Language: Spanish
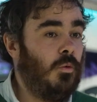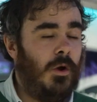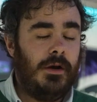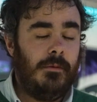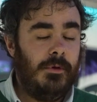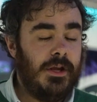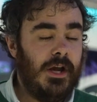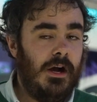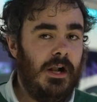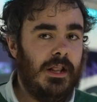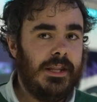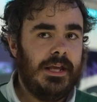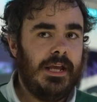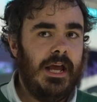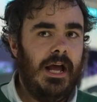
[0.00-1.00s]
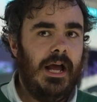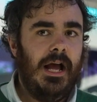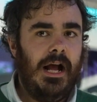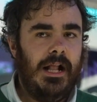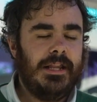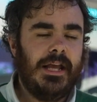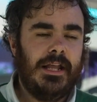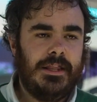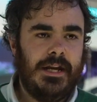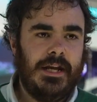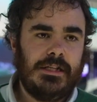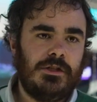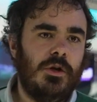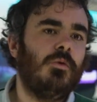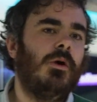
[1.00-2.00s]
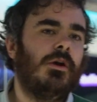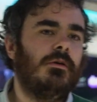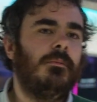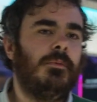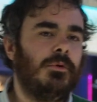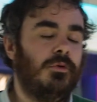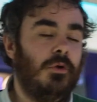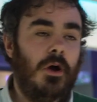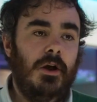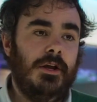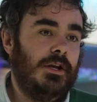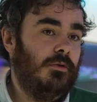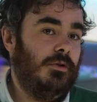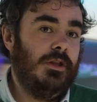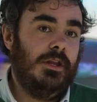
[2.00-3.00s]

Los cuatro hemos llegado al día, al día 3, los cuatro hemos puntuado y